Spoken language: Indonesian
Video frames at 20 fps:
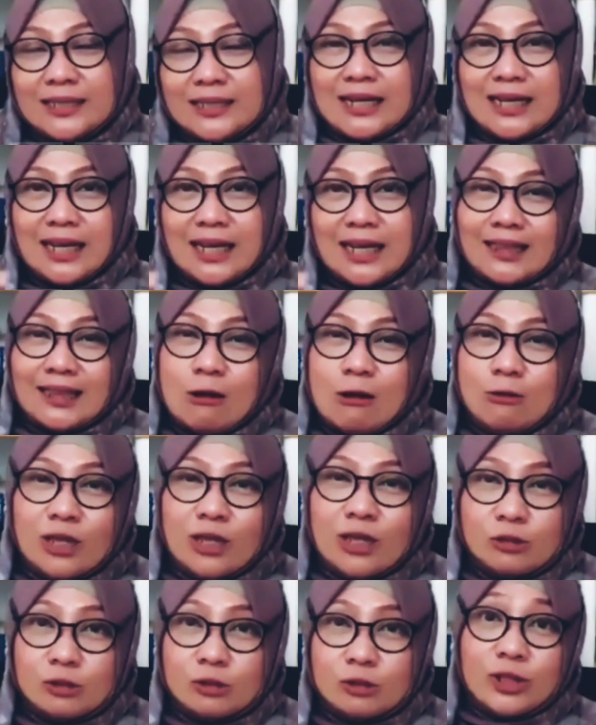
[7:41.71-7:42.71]
dan kita
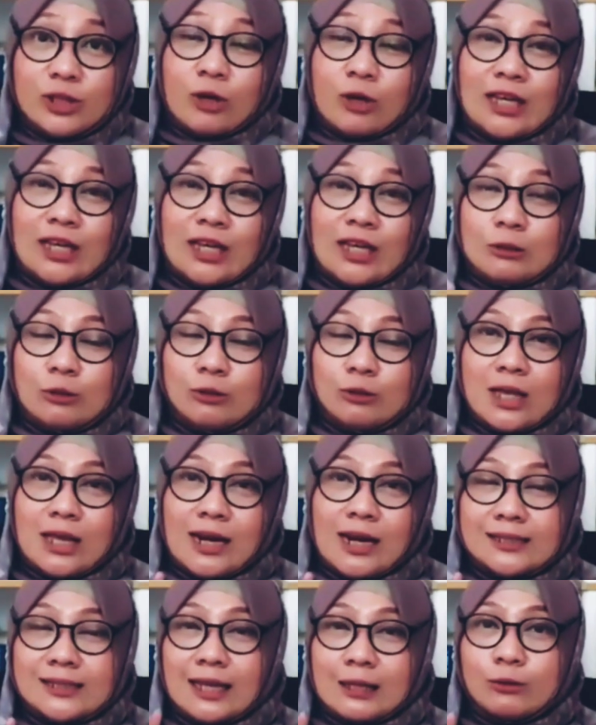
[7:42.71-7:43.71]
tahu testosteron itu
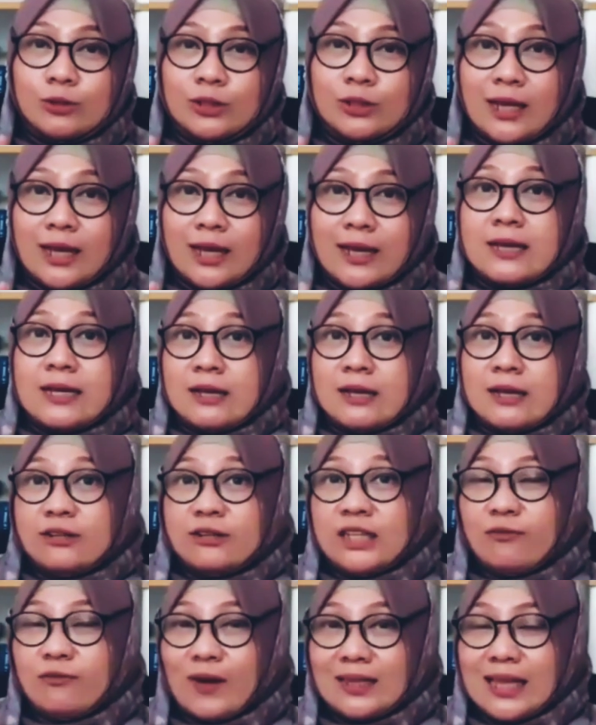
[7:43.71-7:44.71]
salah satunya
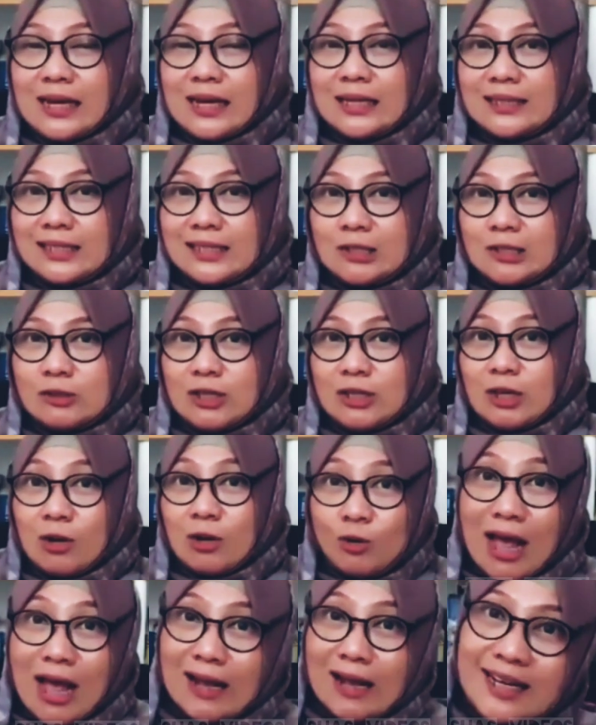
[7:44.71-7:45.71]
sifat dari
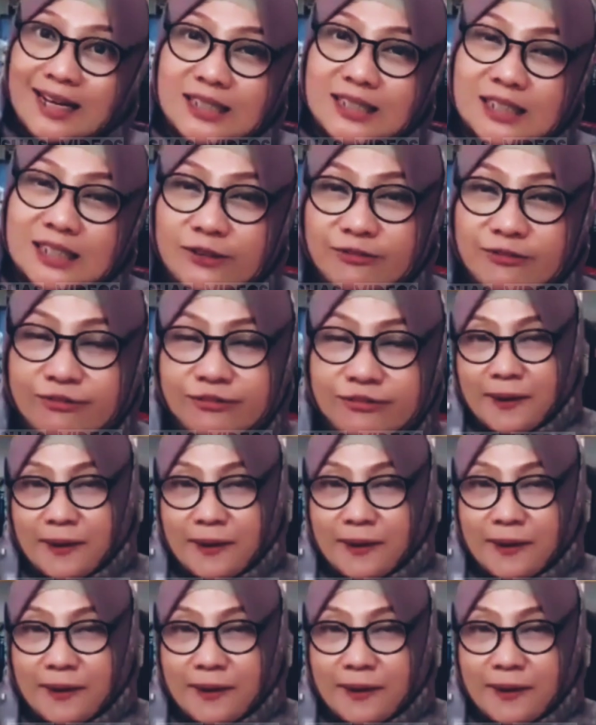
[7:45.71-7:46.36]
testosteron itu agresif.